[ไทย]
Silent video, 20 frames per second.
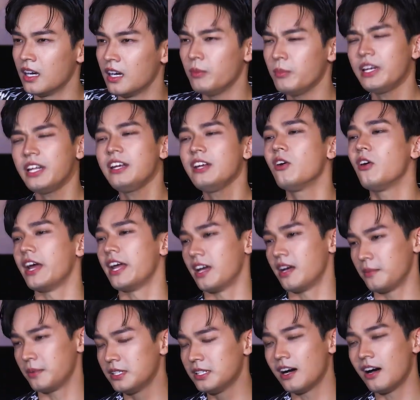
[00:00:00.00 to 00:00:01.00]
เขาไม่ได้หน่อยอะ
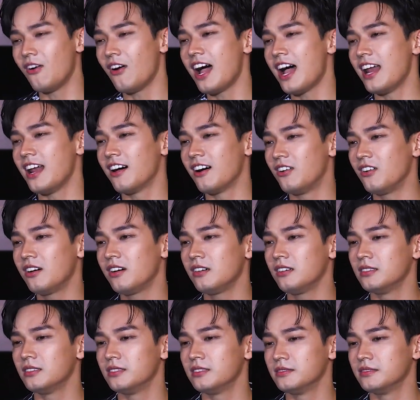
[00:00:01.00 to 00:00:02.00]
ครับคือเขาอ่านแล้วเขาก็
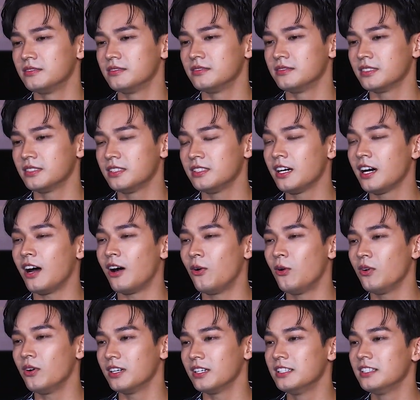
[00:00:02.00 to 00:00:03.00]
คือเขา
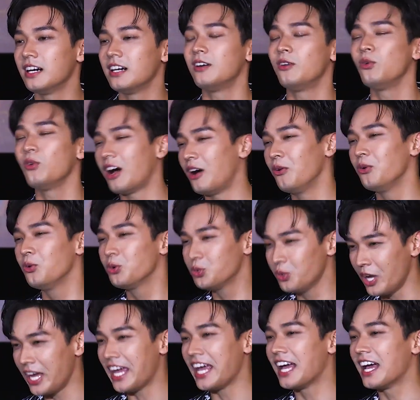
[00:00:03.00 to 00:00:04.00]
คือเขาเขารู้
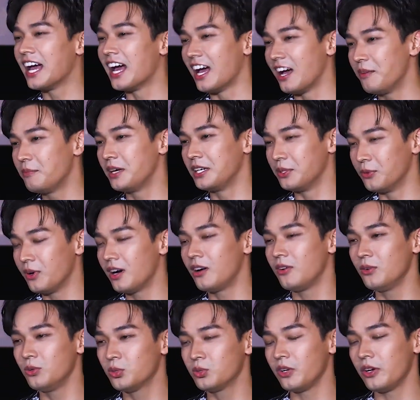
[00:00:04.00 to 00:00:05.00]
ตัวเองอะครับหมายถึงว่า
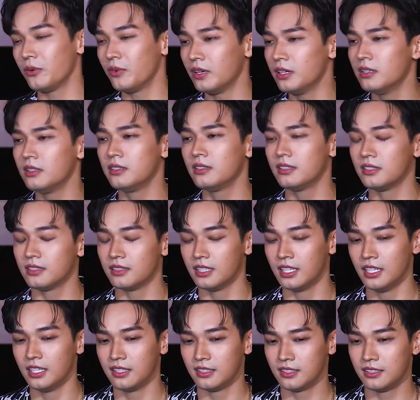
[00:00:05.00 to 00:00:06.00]
เขารู้ตัวเองว่าเออ
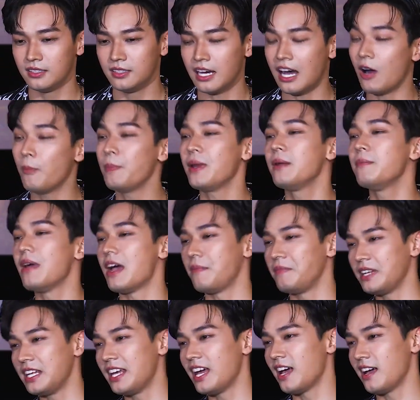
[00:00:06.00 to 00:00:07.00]
คือเขาเป็นแบบ
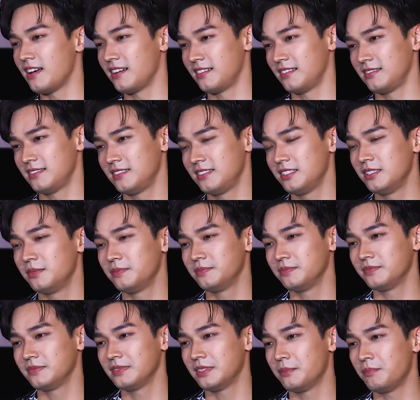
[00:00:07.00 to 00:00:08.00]
นี้คือ
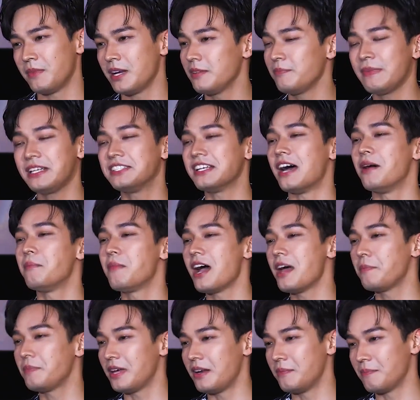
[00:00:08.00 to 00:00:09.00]
มันไม่สามา
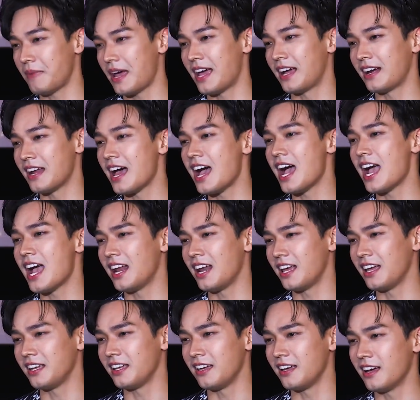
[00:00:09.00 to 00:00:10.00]
รถเปลี่ยนแปลงได้อะไร
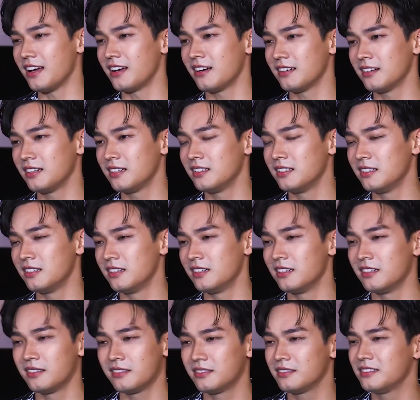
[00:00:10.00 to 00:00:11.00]
อย่างเงี้ยคือ
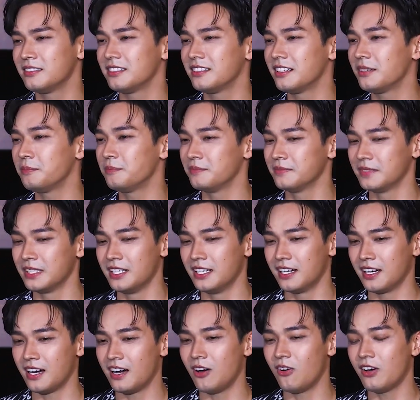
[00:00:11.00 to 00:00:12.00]
ก็
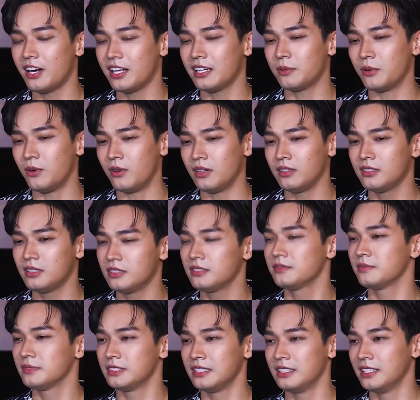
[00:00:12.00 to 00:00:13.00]
เขาก็ได้แต่บอกว่าเออ
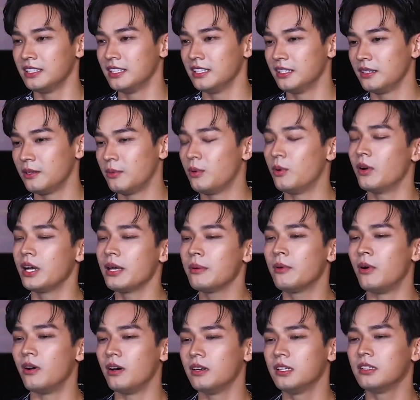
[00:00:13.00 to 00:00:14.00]
ผมก็ได้
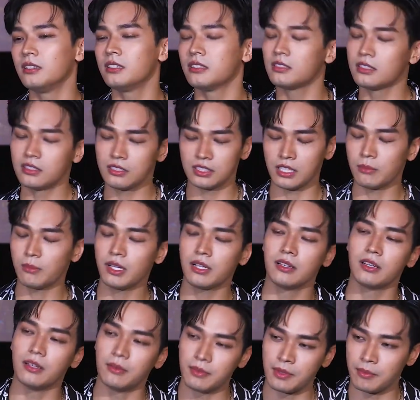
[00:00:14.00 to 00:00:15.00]
บอกเออเธอ ช่างมัน
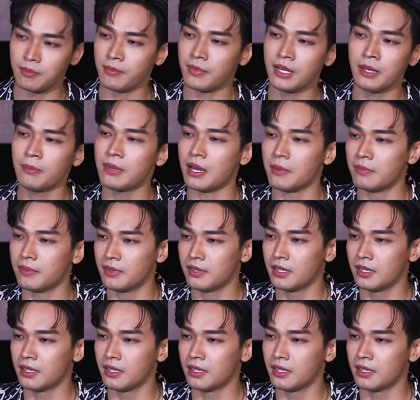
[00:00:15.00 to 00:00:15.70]
เถอะมันไม่ได้แบบ